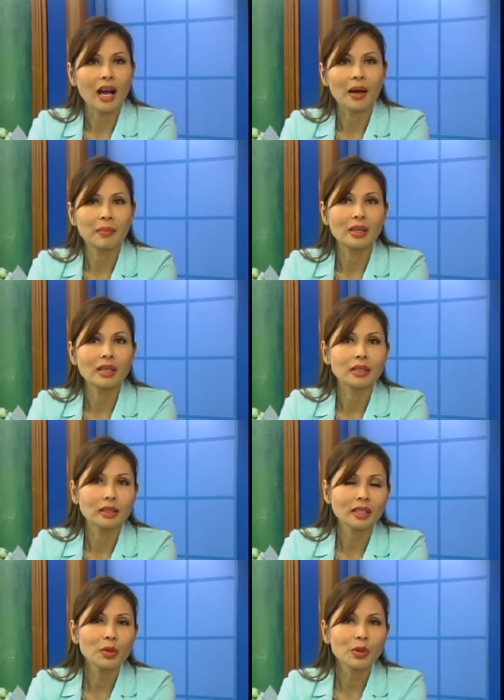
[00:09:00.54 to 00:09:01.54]
à, ờ,
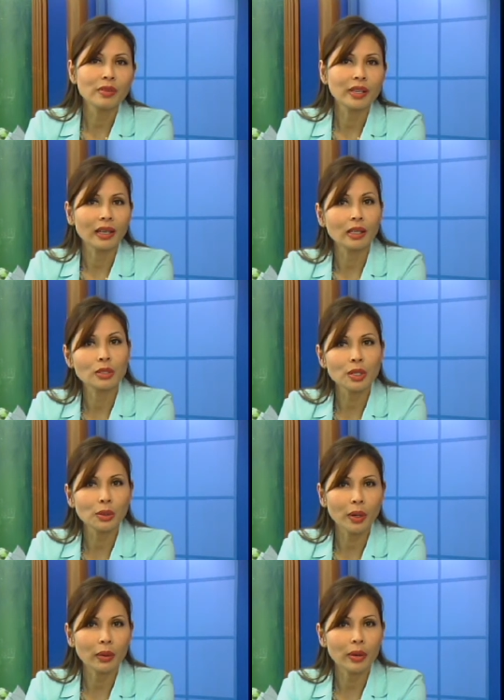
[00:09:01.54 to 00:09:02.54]
kính thưa quý vị, à, số điện
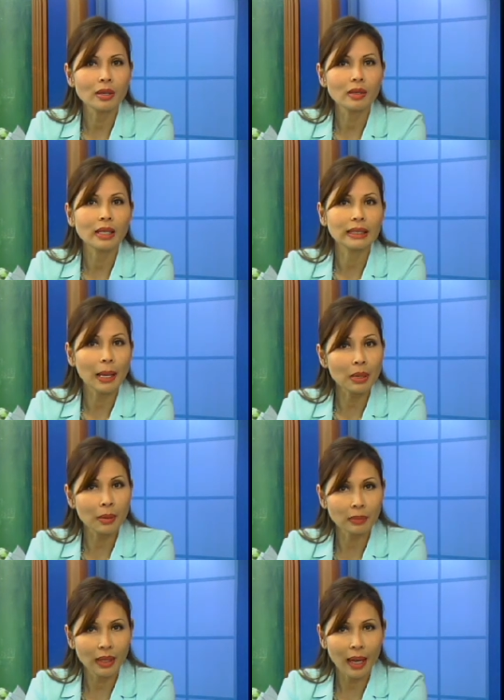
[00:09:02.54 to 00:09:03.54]
thoại của anh Hương là
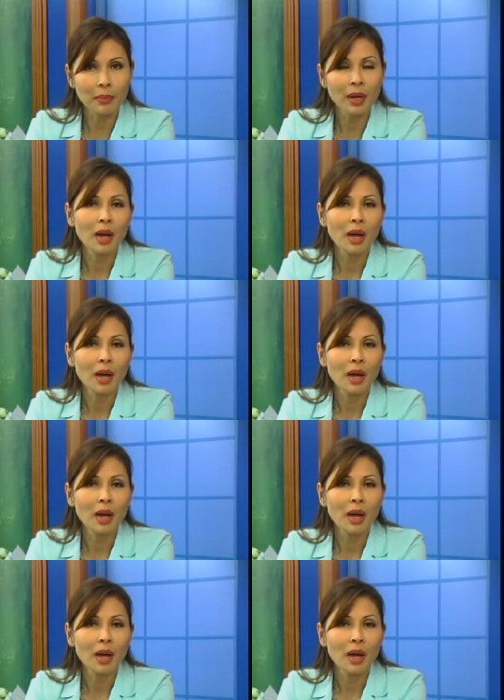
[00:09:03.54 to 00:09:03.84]
858